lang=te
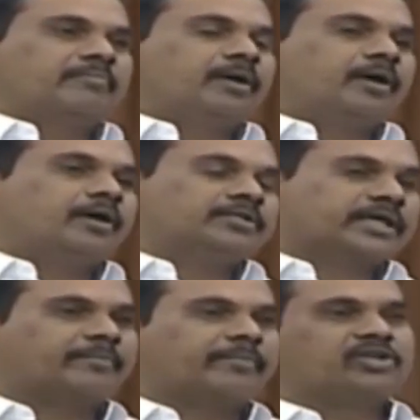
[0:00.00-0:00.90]

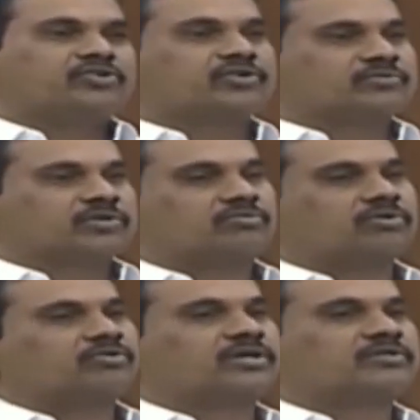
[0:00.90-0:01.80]
జగ్గంపేట నియోజకవర్గంలో
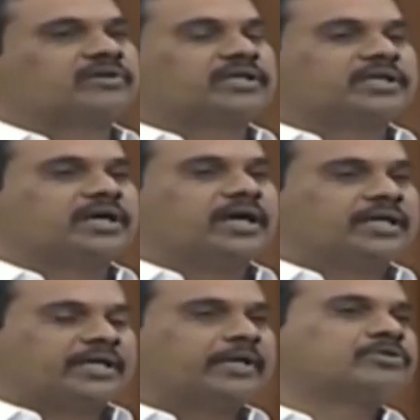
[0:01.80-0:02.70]
ఉన్నటువంటి ఆ
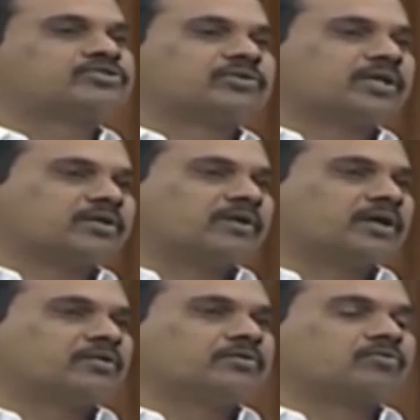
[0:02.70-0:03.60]
ట్రైబల్స్ ఉన్నారో
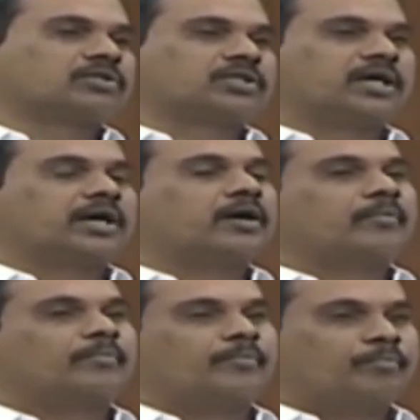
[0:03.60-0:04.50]
వాళ్ళు కొంత
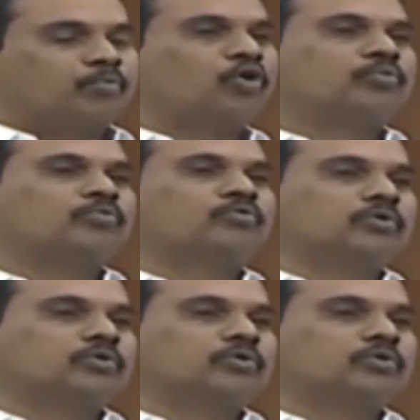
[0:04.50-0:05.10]
పోడు భూములు